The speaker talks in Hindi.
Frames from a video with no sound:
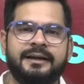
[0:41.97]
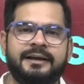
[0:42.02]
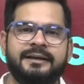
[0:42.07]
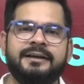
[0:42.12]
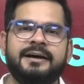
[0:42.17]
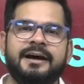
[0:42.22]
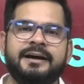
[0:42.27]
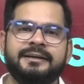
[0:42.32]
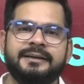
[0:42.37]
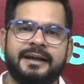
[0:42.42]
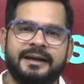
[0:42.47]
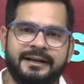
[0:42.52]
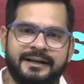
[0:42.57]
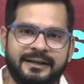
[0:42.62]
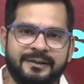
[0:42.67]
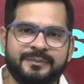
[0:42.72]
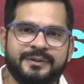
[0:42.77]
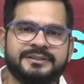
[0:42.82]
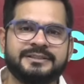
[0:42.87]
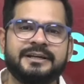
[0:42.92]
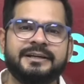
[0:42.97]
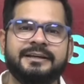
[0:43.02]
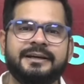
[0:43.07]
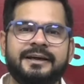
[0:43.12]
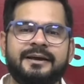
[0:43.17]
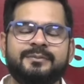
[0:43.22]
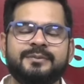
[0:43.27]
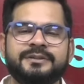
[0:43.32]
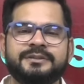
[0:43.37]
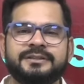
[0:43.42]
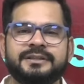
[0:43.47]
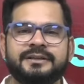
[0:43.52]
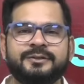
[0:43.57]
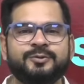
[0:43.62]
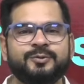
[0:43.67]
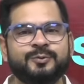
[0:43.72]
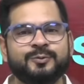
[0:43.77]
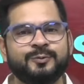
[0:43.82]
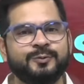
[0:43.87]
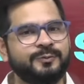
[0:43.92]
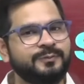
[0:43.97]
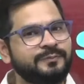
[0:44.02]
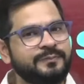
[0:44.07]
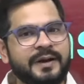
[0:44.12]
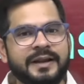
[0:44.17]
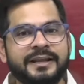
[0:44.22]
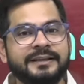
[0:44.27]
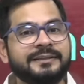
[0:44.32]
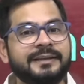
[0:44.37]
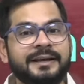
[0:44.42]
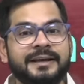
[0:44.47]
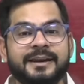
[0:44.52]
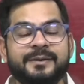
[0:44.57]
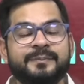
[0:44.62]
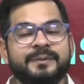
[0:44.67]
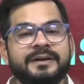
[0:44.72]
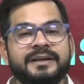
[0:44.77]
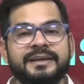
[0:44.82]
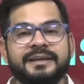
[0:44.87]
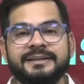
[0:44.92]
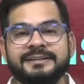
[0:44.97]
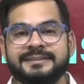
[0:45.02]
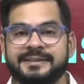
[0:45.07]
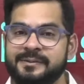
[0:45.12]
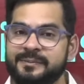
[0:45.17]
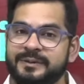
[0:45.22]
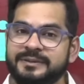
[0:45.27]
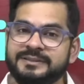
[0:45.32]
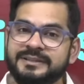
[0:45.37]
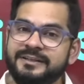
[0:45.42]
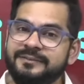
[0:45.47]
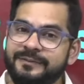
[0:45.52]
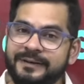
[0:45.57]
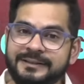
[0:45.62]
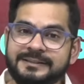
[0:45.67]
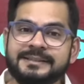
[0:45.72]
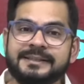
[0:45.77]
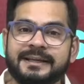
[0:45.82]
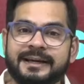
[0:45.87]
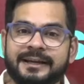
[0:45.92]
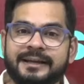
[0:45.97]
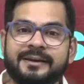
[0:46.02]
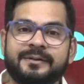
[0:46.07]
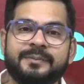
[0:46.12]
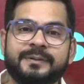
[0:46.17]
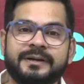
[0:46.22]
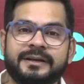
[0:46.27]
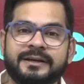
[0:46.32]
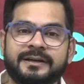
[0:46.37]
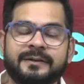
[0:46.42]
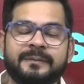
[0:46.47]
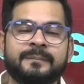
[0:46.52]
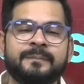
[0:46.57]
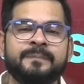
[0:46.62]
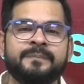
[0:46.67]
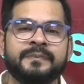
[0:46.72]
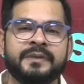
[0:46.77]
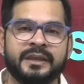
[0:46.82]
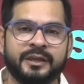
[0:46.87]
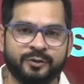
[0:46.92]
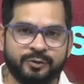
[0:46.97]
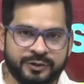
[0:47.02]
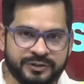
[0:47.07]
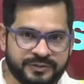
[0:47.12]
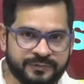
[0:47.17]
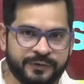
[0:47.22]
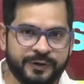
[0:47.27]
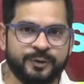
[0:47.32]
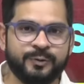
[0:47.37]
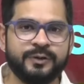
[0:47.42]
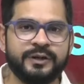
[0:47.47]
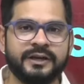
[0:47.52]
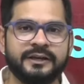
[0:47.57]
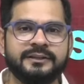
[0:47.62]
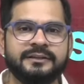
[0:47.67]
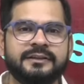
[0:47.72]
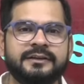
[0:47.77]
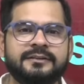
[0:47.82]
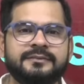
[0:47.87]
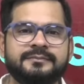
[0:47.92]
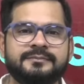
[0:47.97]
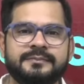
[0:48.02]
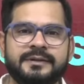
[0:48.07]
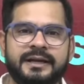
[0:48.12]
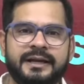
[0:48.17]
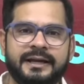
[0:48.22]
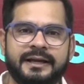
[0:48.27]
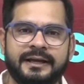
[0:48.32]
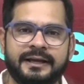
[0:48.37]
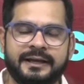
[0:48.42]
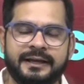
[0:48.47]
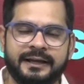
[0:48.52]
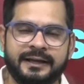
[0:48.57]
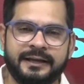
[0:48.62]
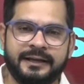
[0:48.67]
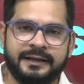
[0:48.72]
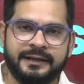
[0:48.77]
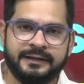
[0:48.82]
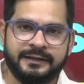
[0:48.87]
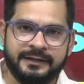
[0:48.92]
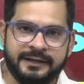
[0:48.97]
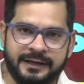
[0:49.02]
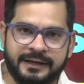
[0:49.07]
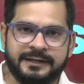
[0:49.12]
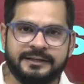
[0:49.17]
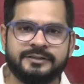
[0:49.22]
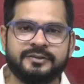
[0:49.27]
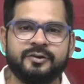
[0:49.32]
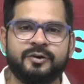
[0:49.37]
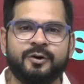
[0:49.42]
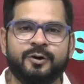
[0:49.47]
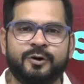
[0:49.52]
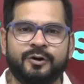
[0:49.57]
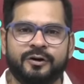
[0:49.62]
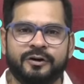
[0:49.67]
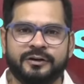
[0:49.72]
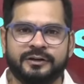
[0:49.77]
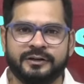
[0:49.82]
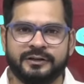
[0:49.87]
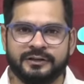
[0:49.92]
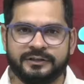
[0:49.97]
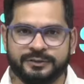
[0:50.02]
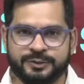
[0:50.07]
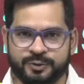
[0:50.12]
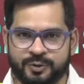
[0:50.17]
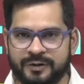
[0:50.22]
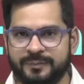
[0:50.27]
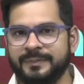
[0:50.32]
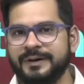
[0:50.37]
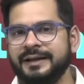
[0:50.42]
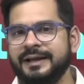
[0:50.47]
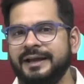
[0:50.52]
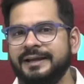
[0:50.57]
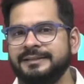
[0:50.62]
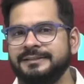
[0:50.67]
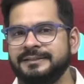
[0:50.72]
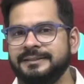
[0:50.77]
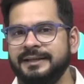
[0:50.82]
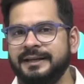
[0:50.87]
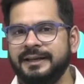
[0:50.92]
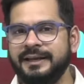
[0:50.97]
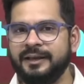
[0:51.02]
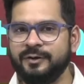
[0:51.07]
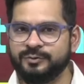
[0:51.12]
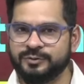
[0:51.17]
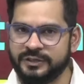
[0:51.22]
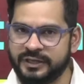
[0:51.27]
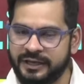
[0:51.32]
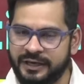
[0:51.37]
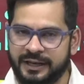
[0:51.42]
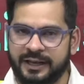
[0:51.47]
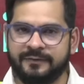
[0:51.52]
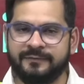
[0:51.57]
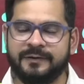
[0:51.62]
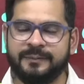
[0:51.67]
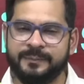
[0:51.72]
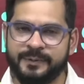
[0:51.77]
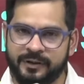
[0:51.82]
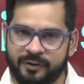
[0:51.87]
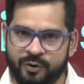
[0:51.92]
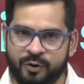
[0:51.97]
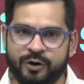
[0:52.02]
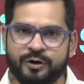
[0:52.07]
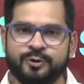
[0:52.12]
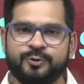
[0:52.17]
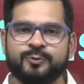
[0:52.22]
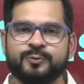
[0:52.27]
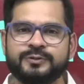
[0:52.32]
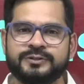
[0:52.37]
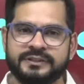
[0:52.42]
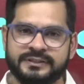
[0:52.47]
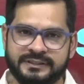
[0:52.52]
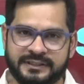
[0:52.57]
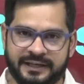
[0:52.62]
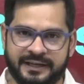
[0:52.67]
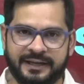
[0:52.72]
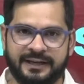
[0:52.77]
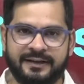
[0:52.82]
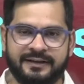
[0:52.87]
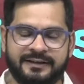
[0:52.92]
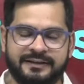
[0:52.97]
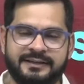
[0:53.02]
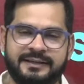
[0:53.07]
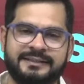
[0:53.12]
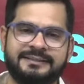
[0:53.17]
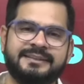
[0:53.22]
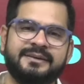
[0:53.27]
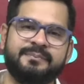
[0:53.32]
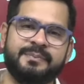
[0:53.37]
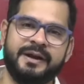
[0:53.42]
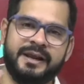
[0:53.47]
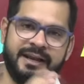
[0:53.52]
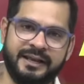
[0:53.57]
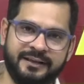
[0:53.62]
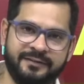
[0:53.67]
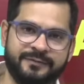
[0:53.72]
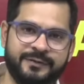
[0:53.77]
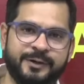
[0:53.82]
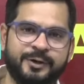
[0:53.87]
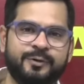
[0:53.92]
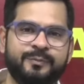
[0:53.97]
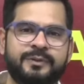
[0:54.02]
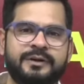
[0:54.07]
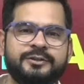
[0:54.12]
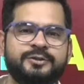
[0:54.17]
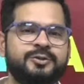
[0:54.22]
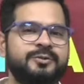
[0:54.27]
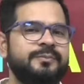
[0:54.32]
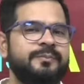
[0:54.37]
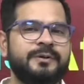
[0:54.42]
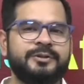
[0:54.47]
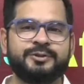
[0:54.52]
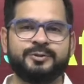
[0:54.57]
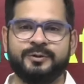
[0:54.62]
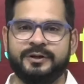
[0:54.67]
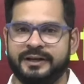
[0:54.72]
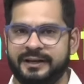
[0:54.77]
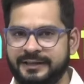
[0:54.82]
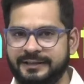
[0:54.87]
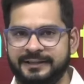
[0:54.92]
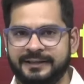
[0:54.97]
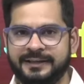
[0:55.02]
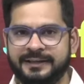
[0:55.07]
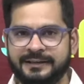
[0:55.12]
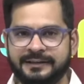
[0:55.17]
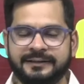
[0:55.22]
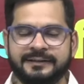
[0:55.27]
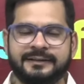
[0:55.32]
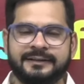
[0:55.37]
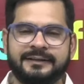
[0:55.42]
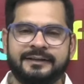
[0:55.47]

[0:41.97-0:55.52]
है ना आईआईटी में जाना है बच्चा तो मेहनत करनी पड़ेगी जेई से एडवांस निकालना पड़ेगा तो इस वीडियो के अंदर मैं नीट और जो हमारा इंजीनियरिंग है उसके अलावा भी और कोर्सेज हैं इससे पहले के वीडियो में जो इन बच्चों ने नहीं देखा